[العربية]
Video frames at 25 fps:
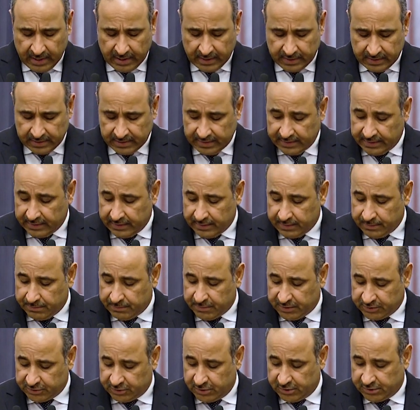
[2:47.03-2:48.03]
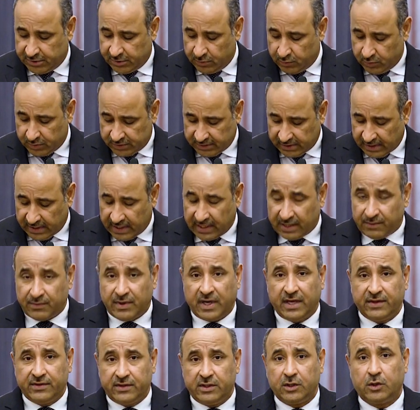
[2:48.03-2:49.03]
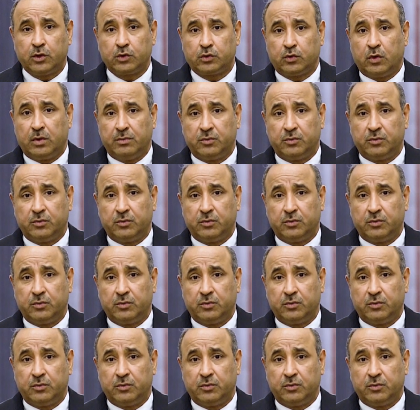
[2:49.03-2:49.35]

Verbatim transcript: لمجلس الوزراء وهذه خطوة